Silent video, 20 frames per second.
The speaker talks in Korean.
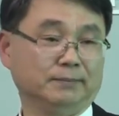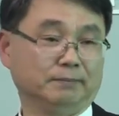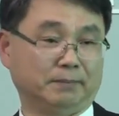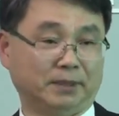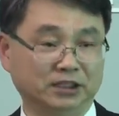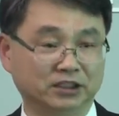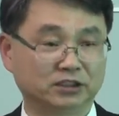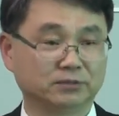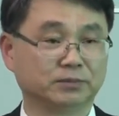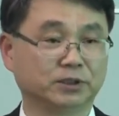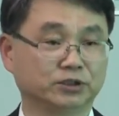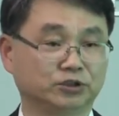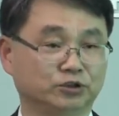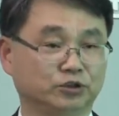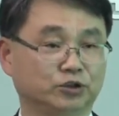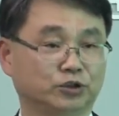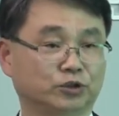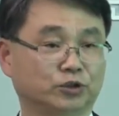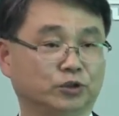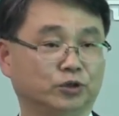말씀해
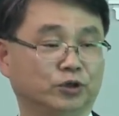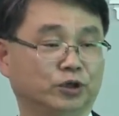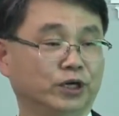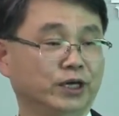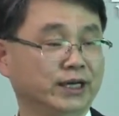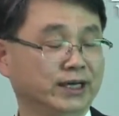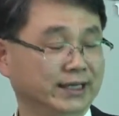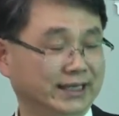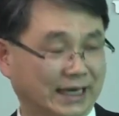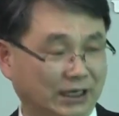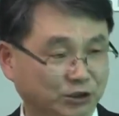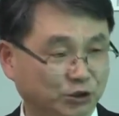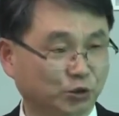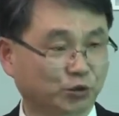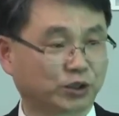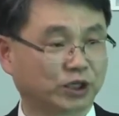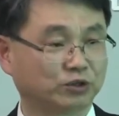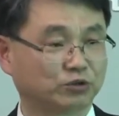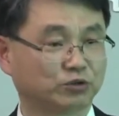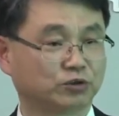주시고
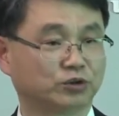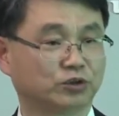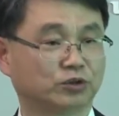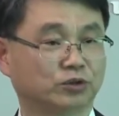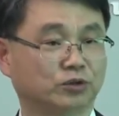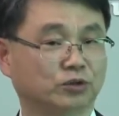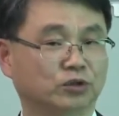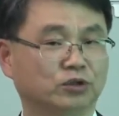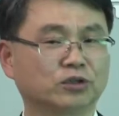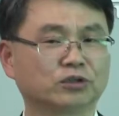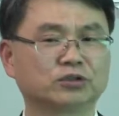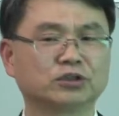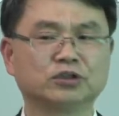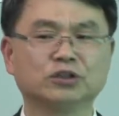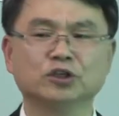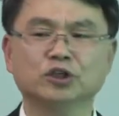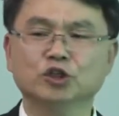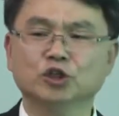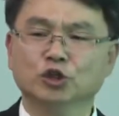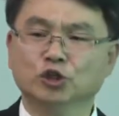약속해 주시고
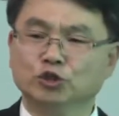그것을